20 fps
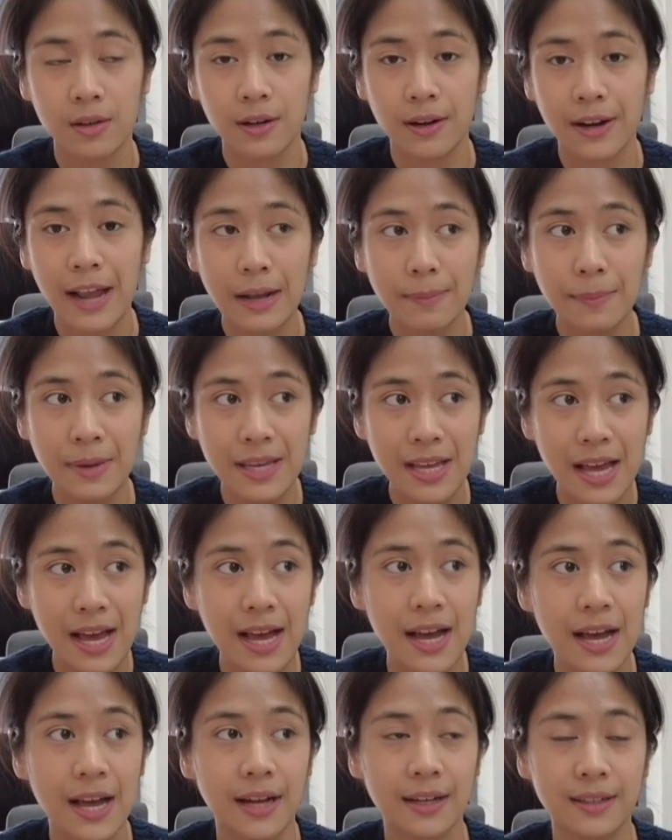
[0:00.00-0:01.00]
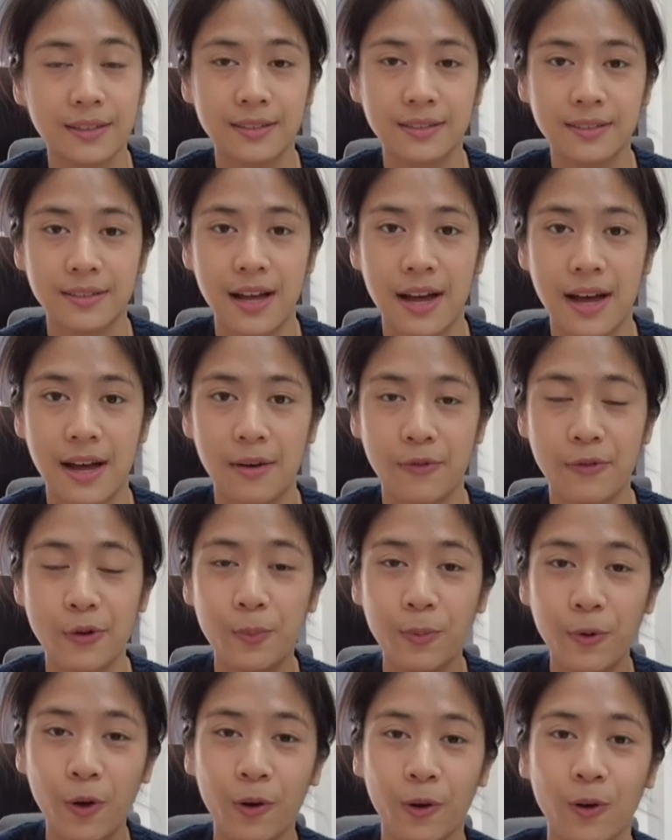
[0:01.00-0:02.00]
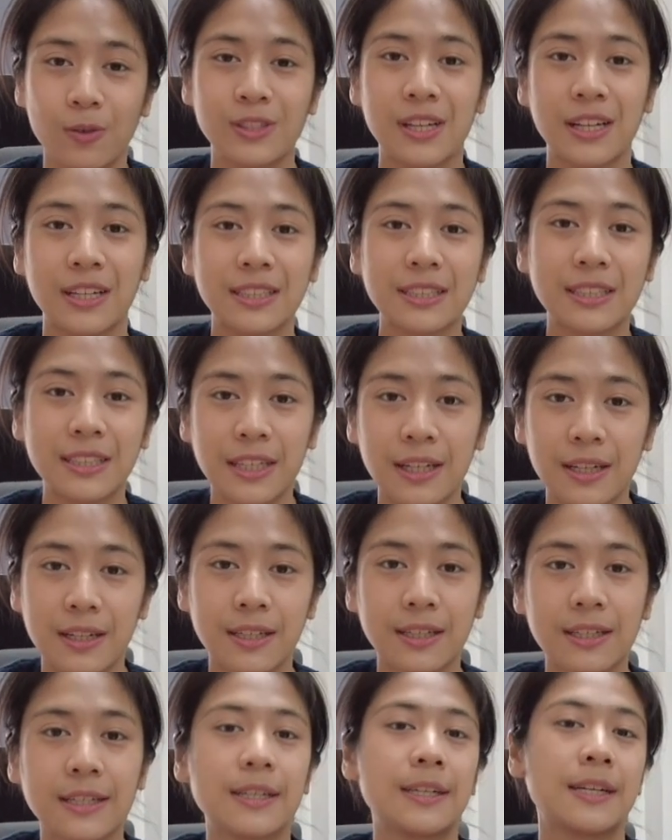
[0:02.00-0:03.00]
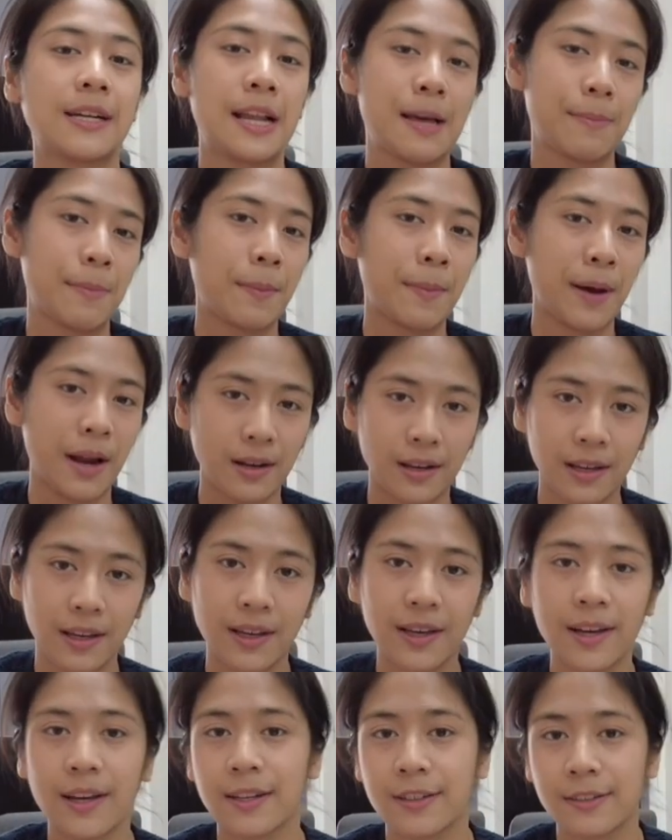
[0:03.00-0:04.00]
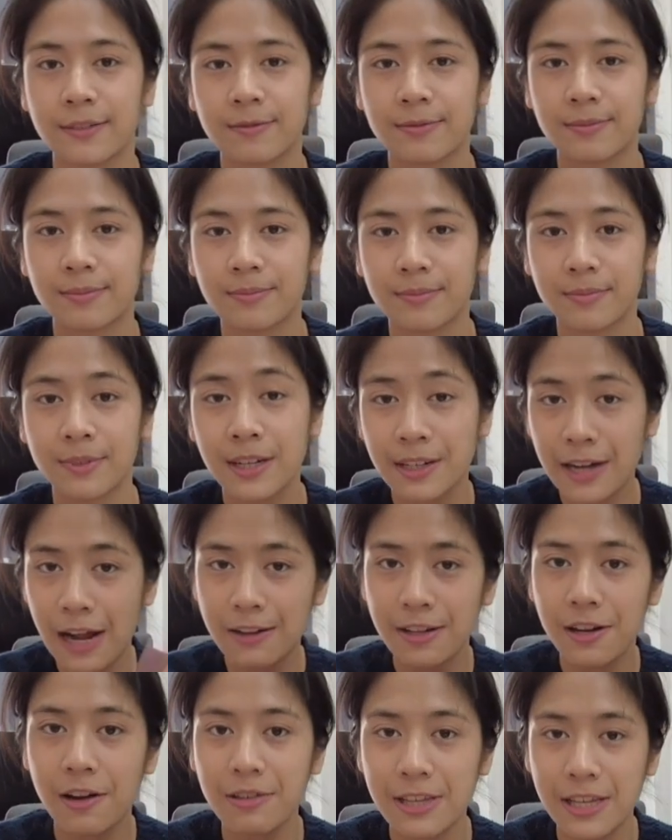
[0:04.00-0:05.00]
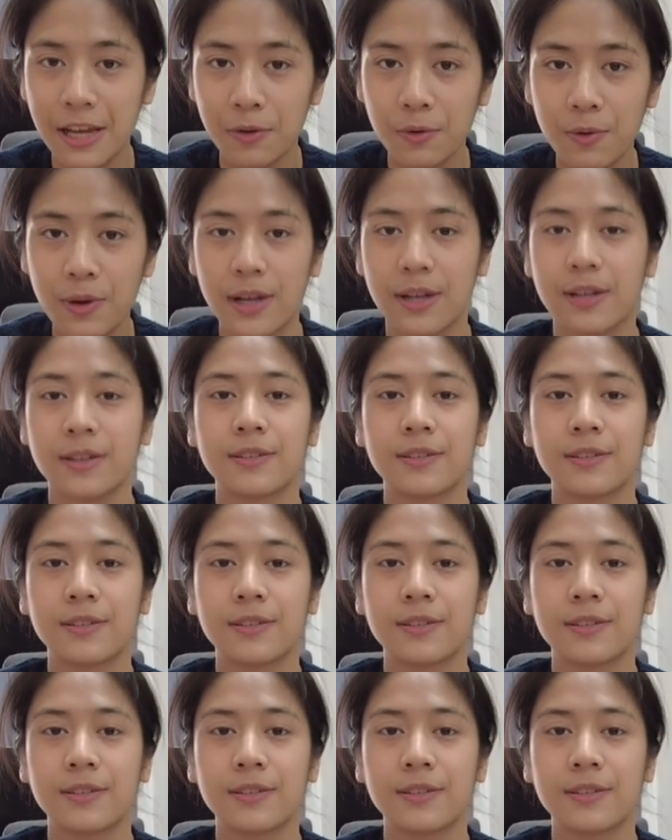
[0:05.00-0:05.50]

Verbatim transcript: รักไม่ยากวิวโปรดของฉันคือเธออะไรประมาณนี้ค่ะ เรื่องราวที่เราเขียนด้วย